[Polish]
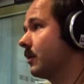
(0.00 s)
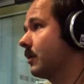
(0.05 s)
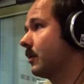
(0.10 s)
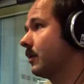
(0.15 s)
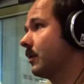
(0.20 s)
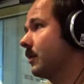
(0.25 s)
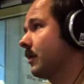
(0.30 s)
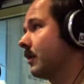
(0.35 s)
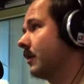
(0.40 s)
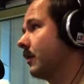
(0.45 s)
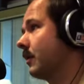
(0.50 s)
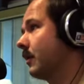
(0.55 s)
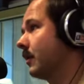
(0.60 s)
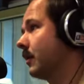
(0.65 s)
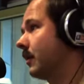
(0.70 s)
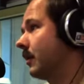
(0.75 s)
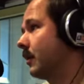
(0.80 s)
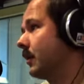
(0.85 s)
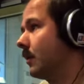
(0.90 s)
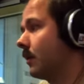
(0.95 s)
A
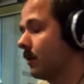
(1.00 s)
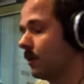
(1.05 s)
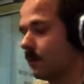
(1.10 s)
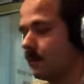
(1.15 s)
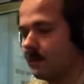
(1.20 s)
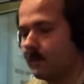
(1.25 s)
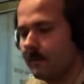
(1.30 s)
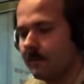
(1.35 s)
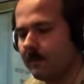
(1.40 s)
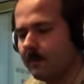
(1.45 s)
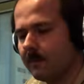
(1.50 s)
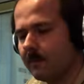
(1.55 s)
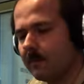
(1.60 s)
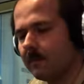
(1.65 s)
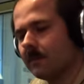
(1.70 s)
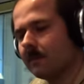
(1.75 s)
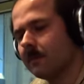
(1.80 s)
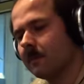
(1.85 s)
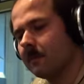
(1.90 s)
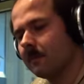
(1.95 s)
fryzurka taka
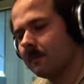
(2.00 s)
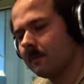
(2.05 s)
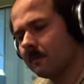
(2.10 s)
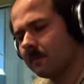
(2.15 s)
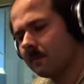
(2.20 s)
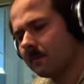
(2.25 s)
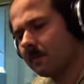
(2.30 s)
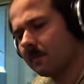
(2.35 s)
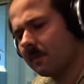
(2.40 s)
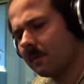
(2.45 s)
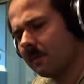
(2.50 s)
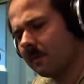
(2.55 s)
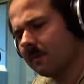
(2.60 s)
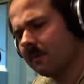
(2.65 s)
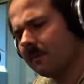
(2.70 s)
przylizana lekko?